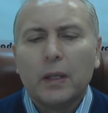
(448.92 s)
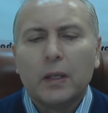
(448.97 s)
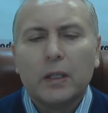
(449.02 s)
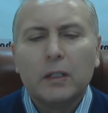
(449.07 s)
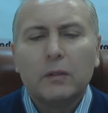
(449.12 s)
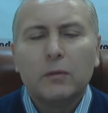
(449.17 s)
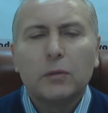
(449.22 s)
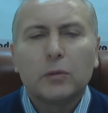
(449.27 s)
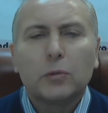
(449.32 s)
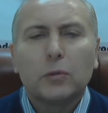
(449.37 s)

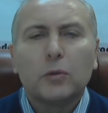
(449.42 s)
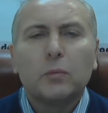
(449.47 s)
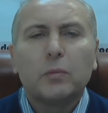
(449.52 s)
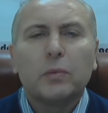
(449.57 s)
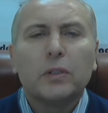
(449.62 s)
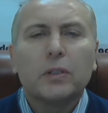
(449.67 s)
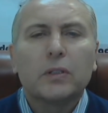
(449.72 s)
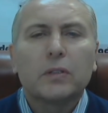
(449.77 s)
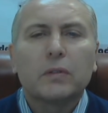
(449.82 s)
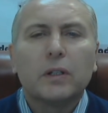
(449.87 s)
и вот он
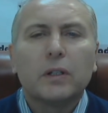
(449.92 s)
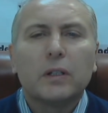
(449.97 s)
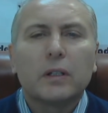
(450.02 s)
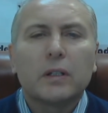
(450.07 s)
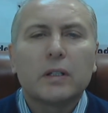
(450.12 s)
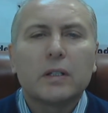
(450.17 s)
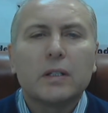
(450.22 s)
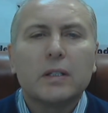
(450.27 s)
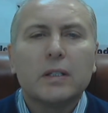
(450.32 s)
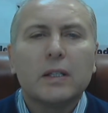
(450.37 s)
призвал
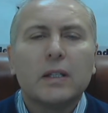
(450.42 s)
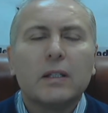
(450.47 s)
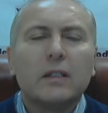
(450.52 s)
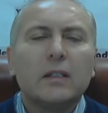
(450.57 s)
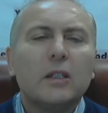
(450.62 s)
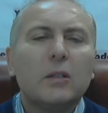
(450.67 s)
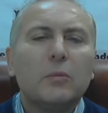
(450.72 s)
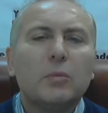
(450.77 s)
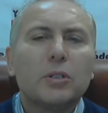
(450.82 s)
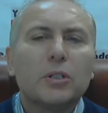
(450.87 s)
россиян
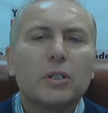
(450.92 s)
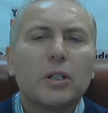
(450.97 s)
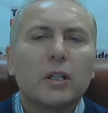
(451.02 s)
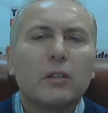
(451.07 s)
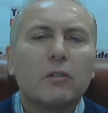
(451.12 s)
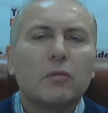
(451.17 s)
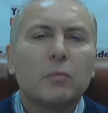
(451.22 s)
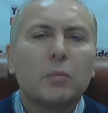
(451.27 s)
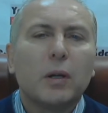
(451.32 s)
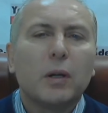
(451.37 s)
не
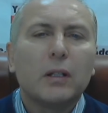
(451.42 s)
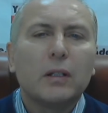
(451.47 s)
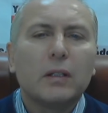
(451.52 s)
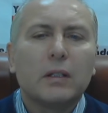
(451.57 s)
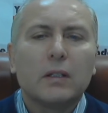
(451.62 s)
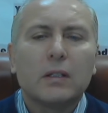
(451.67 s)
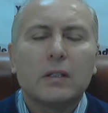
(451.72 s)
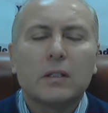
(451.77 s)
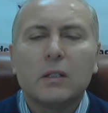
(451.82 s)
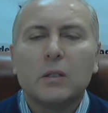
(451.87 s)
бежать в
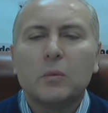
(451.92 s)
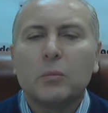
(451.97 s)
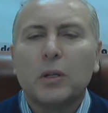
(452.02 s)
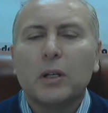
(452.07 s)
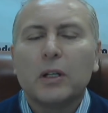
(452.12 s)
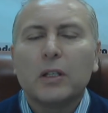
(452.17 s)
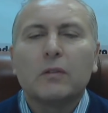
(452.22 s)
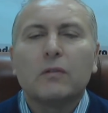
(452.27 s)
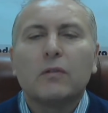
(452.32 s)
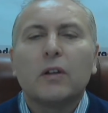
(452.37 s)
банки,
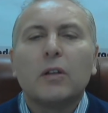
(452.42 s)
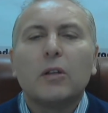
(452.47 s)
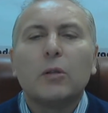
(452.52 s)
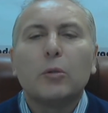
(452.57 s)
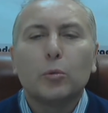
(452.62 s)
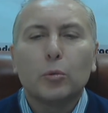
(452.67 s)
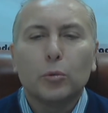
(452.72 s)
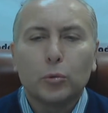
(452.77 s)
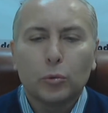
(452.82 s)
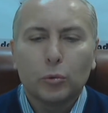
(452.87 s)
снимать
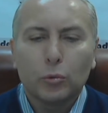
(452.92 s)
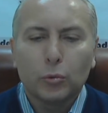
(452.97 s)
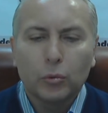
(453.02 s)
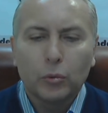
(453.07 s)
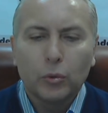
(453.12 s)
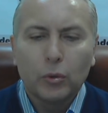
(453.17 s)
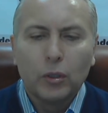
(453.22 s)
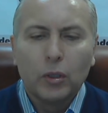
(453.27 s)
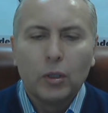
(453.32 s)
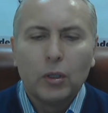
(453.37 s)
валюту.
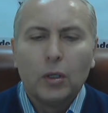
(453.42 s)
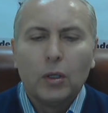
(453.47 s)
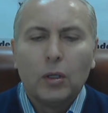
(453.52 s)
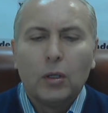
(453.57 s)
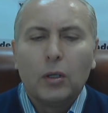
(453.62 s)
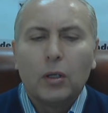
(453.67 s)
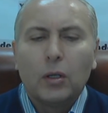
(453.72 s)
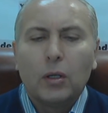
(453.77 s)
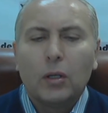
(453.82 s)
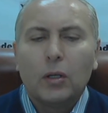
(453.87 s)

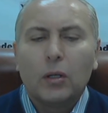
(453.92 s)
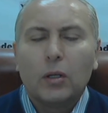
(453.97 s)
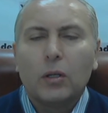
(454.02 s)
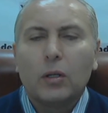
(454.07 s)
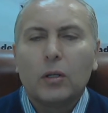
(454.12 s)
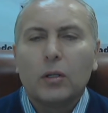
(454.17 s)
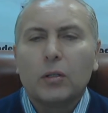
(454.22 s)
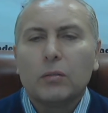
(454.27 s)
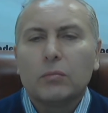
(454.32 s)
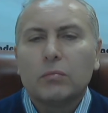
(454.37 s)

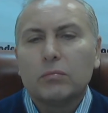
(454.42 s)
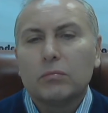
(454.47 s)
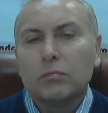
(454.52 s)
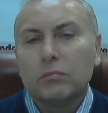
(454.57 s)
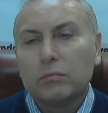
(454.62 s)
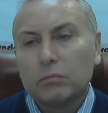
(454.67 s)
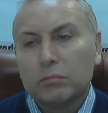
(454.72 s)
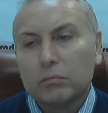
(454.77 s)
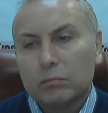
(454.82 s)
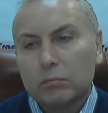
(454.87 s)
А,
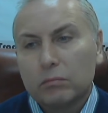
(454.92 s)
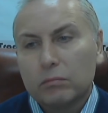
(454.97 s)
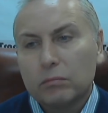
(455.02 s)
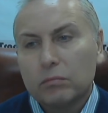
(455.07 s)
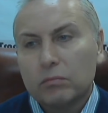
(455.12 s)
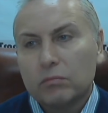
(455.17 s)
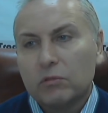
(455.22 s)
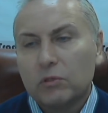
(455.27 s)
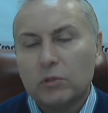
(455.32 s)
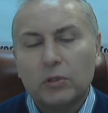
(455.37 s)

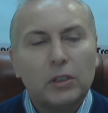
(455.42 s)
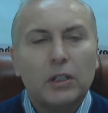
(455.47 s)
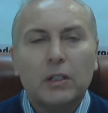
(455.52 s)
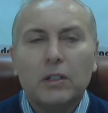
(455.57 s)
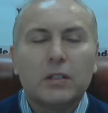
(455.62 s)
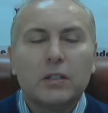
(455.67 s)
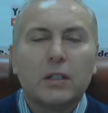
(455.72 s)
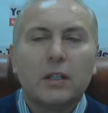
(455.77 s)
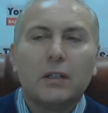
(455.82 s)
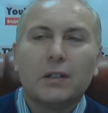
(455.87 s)
вот я не
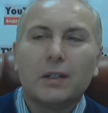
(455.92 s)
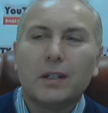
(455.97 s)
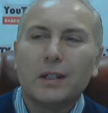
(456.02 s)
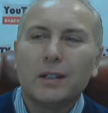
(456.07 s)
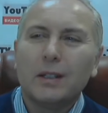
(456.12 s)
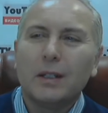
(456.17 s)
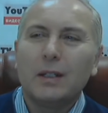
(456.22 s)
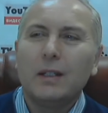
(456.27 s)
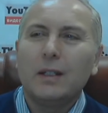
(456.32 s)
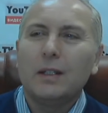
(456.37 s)
знаю,
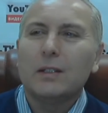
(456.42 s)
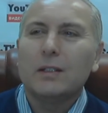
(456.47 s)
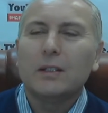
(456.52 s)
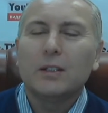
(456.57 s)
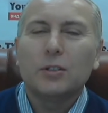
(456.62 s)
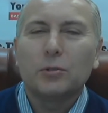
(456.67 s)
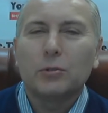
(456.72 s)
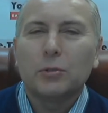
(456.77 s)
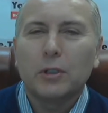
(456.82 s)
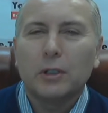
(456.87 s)
когда я
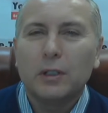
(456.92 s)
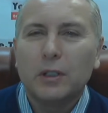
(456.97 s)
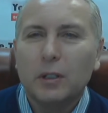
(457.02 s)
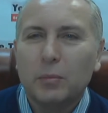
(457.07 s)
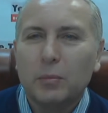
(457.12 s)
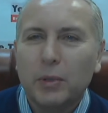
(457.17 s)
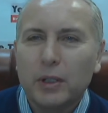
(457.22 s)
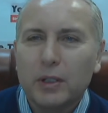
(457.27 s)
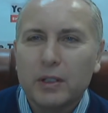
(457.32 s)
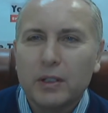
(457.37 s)
слышу такие
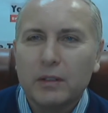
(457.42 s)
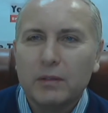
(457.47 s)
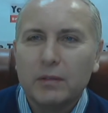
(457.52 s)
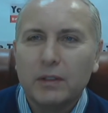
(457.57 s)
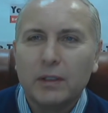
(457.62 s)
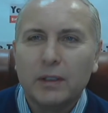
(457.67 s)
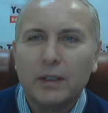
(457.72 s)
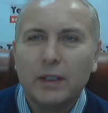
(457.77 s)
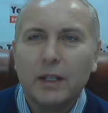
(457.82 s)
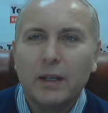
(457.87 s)
призывы,
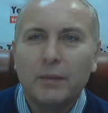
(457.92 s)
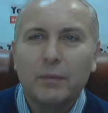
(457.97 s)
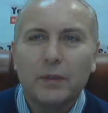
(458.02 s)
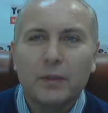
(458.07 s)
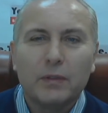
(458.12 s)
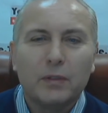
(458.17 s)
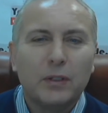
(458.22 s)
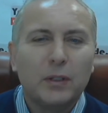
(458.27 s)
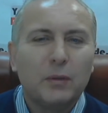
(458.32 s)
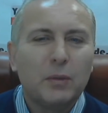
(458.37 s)
я
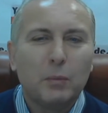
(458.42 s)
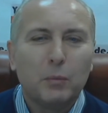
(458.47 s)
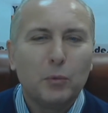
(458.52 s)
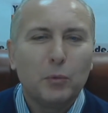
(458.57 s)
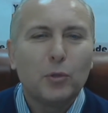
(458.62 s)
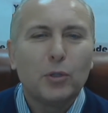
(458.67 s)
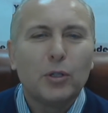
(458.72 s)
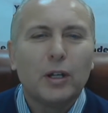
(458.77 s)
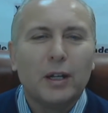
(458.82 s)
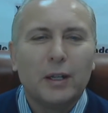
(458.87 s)
все время
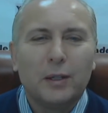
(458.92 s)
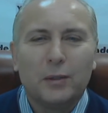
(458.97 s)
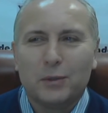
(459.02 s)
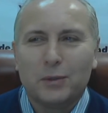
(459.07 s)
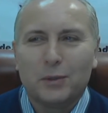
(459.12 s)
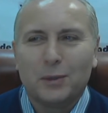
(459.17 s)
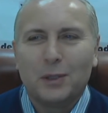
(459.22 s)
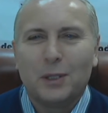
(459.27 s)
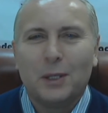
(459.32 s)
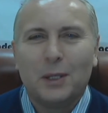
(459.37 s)
пугаюсь.